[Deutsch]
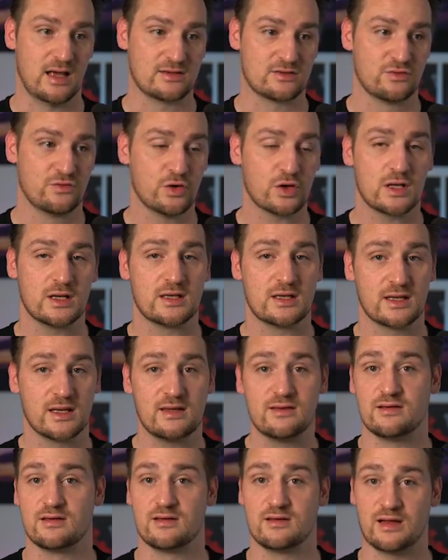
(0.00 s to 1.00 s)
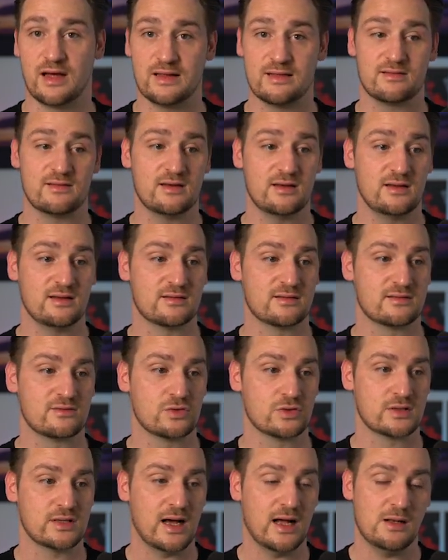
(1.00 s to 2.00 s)
Also wirklich riesig. Night City ist
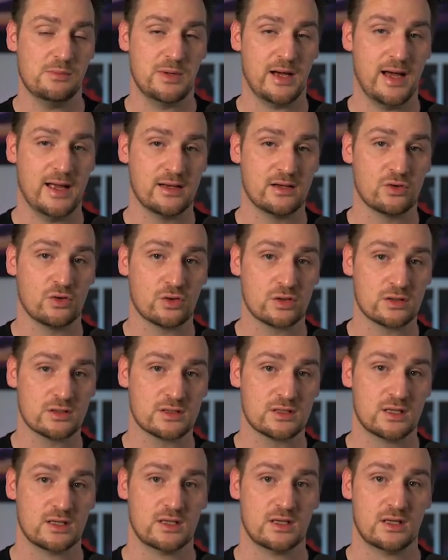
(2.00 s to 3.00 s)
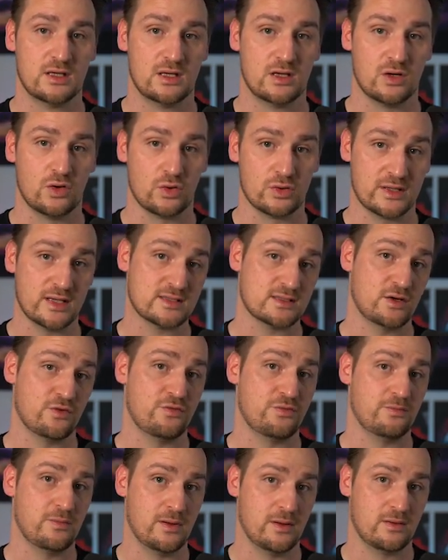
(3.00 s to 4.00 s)
total beeindruckend. Und das
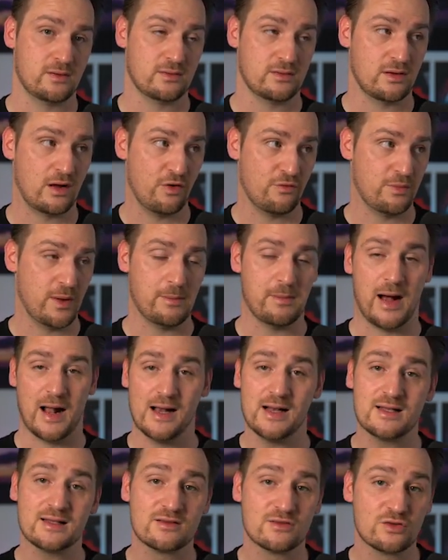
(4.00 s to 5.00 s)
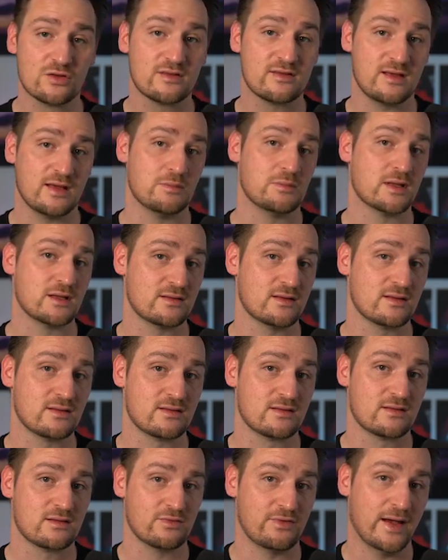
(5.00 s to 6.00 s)
auf, auf meinem alten System, das
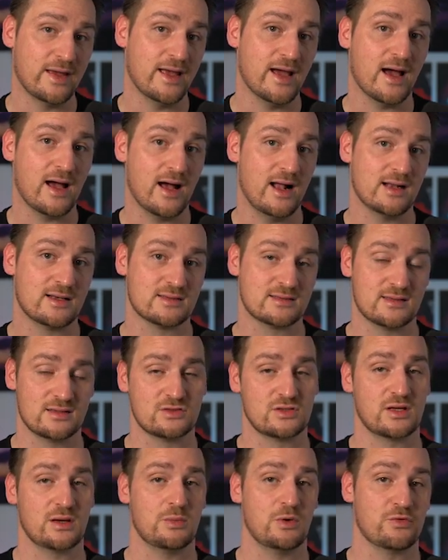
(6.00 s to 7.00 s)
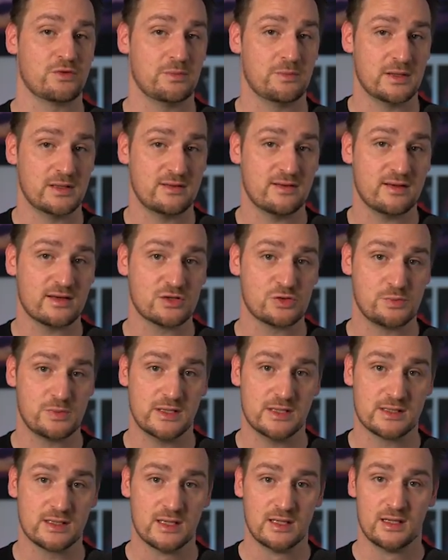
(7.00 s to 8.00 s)
jetzt zwei Jahre alt ist. Also ich habe auf dem PC
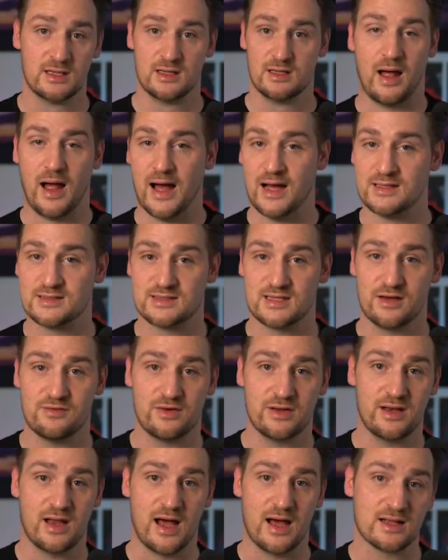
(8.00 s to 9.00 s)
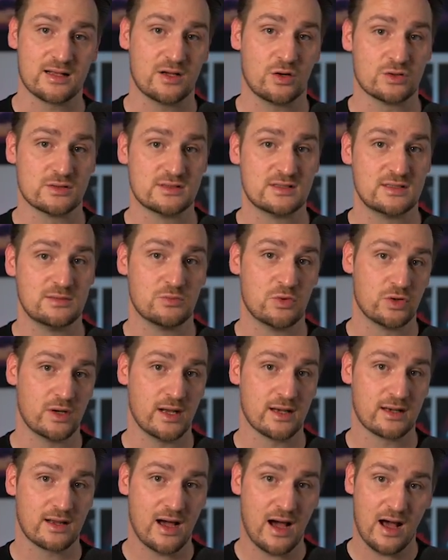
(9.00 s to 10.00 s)
gespielt. i7
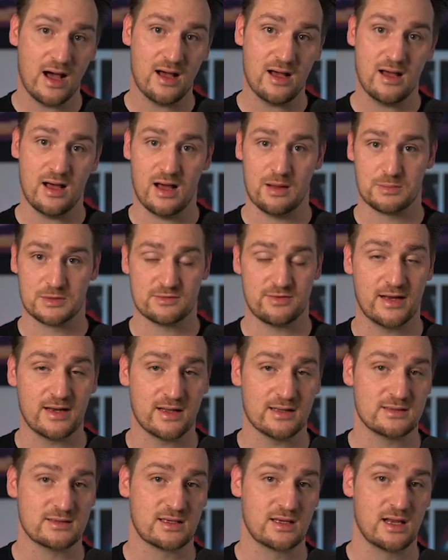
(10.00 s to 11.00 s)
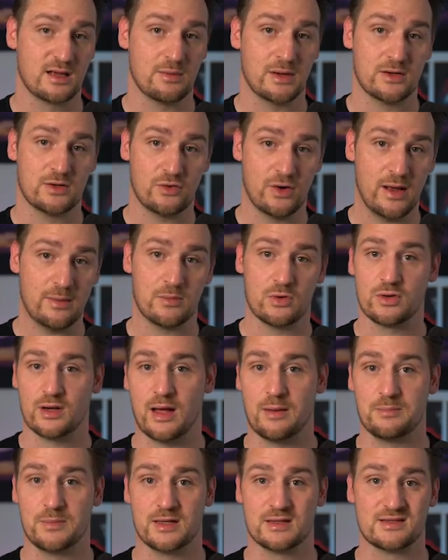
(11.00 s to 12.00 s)
8700K, habe 32 GB RAM und
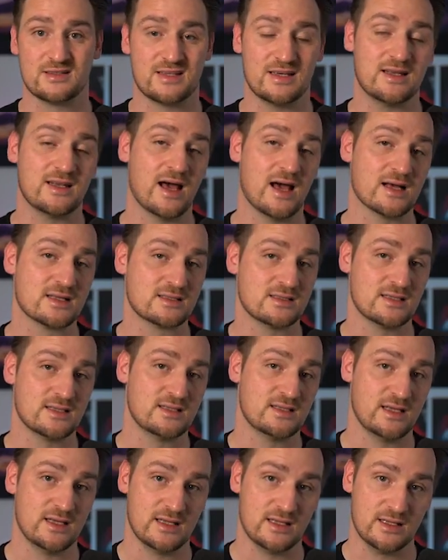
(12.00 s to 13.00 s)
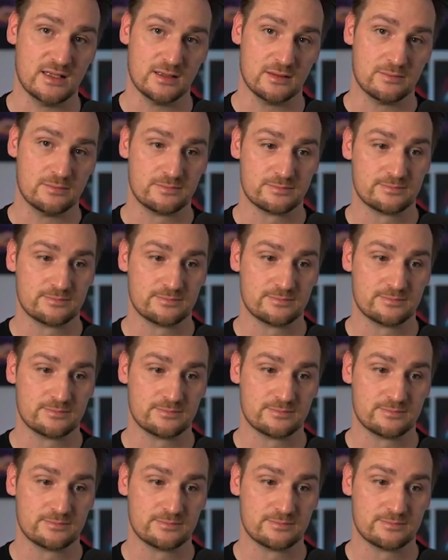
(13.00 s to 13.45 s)
habe eine 1080 Ti.